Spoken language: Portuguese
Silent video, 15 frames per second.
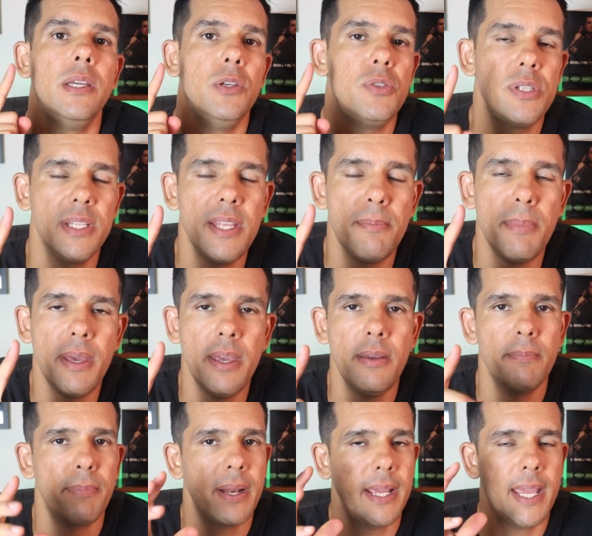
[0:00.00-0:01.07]
E o
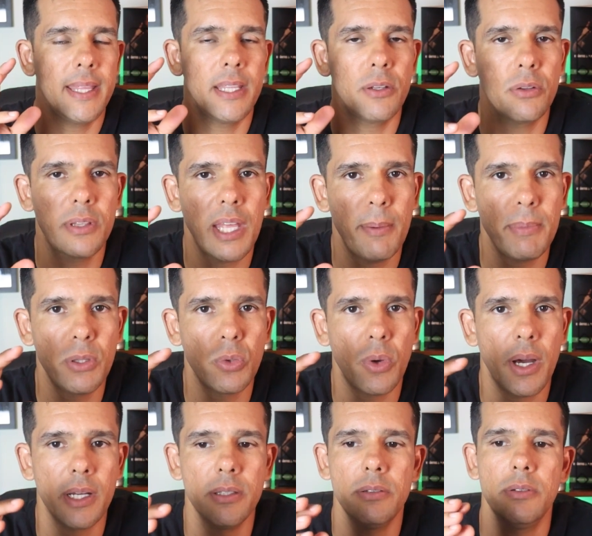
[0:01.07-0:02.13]
CDB, para quem ainda não está
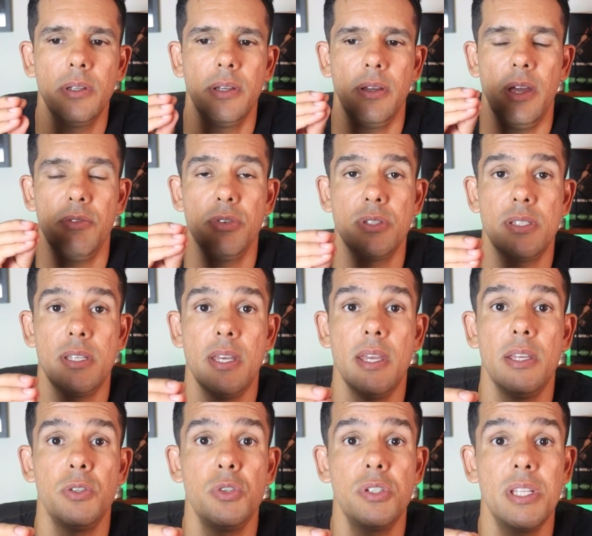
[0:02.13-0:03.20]
habituado, é
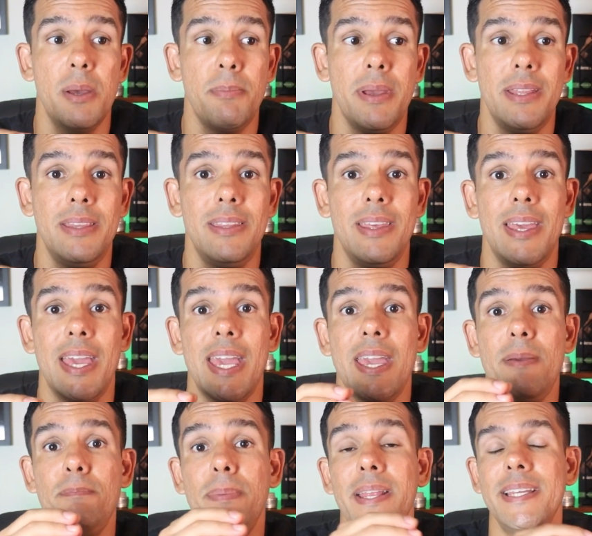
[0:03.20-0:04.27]
você justamente
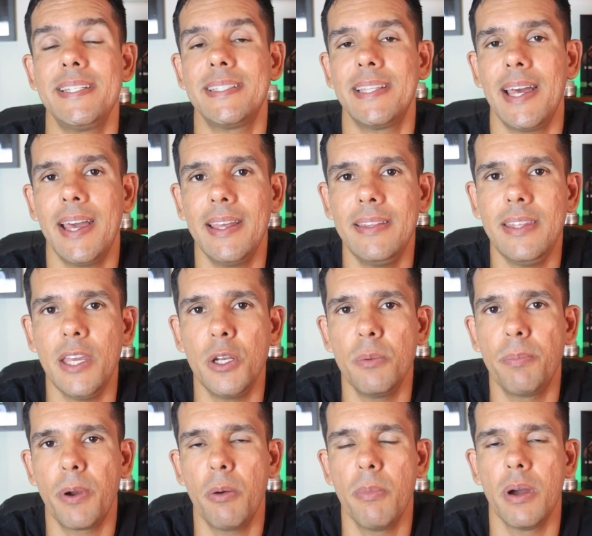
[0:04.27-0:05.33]
emprestar dinheiro
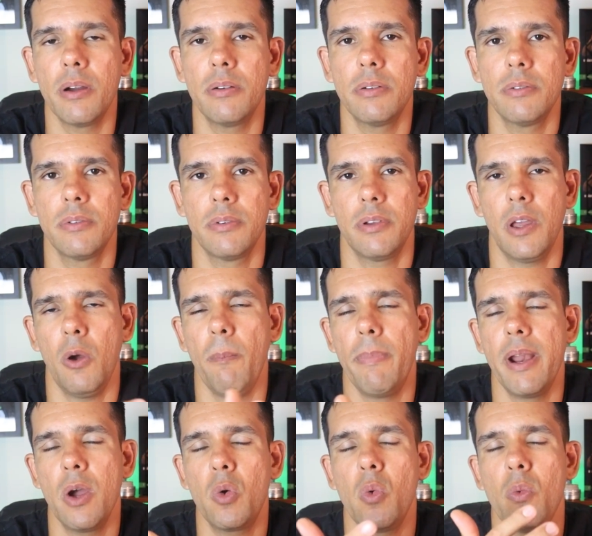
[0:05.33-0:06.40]
para o banco. É o,
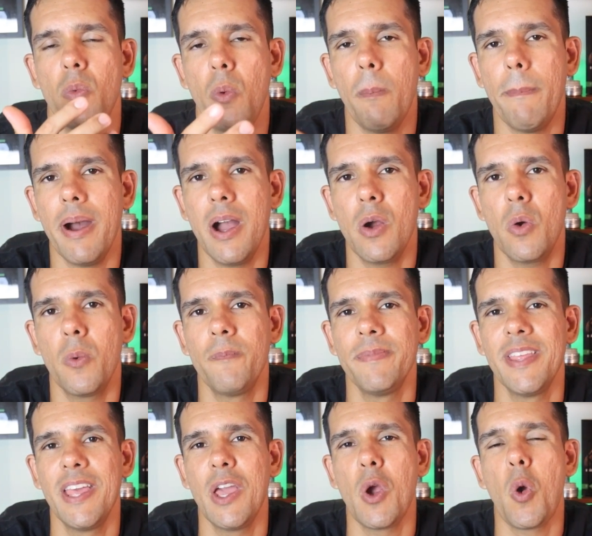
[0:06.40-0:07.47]
branco, o banco
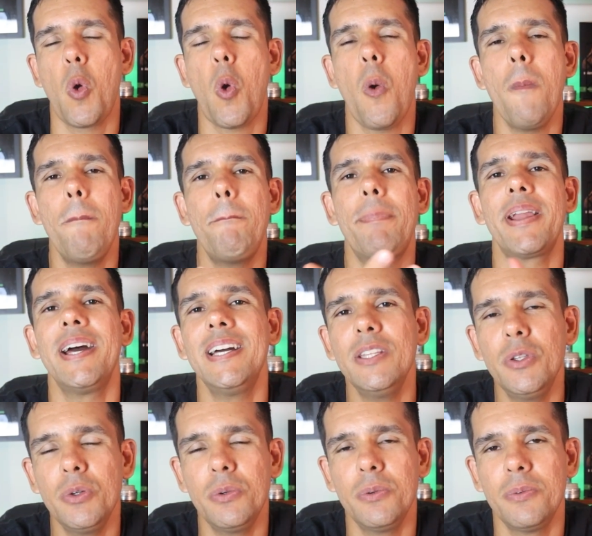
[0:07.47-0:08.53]

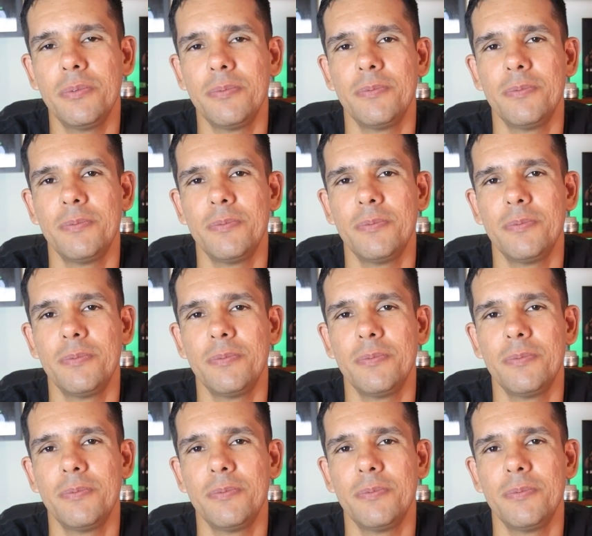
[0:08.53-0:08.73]
comprando